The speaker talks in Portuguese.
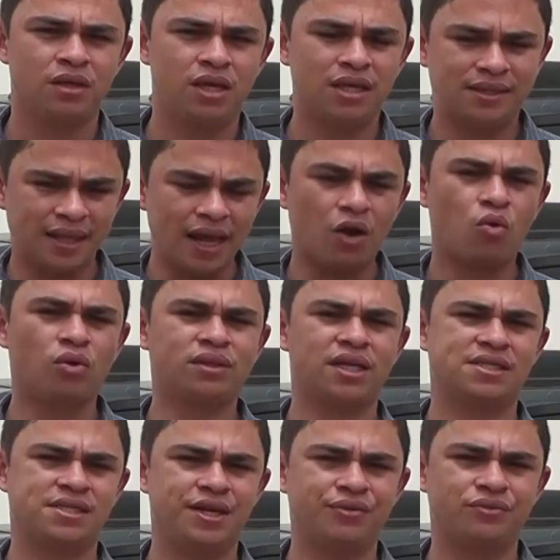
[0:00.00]
que tem
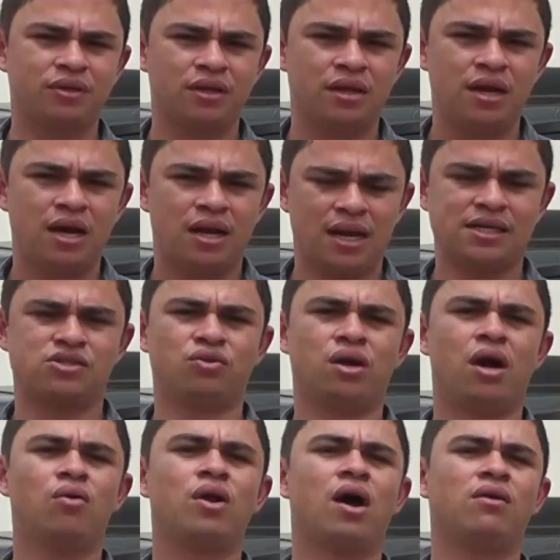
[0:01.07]
acontecido na
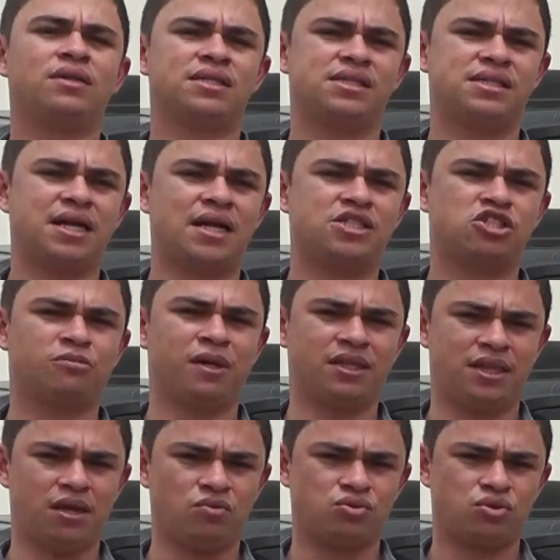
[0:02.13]
zona rural da cidade de São
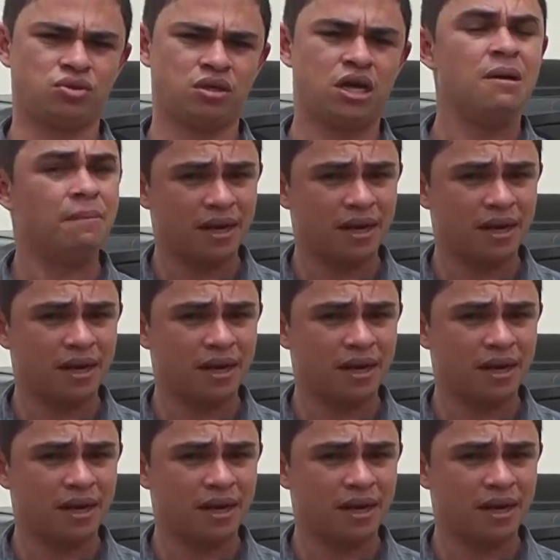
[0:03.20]
Mateus.